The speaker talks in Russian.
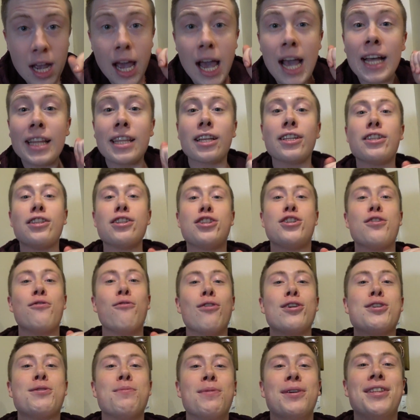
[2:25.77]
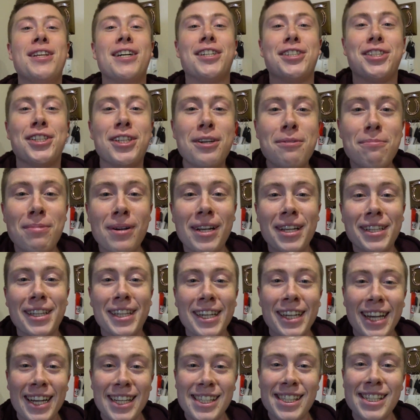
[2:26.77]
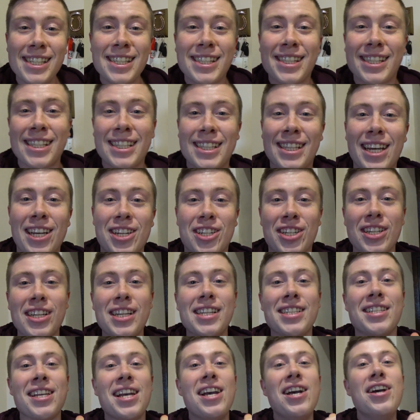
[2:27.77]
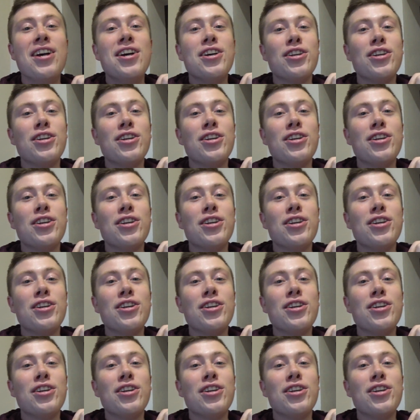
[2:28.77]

это до чего же мы должны были докатиться и дожить,